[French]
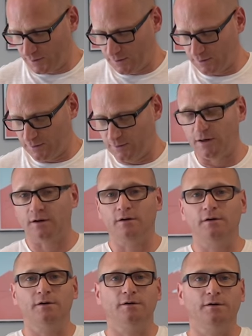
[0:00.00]
euh,
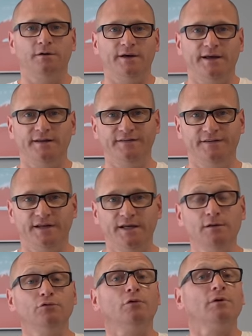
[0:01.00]
en euh,
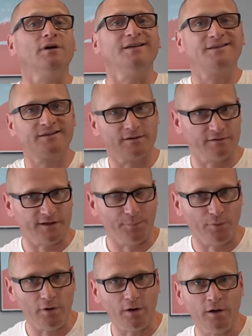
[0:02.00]
SCI, donc sans
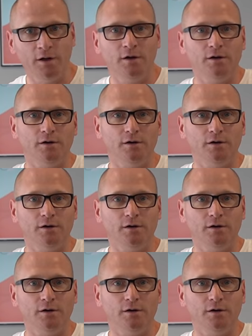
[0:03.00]
apport,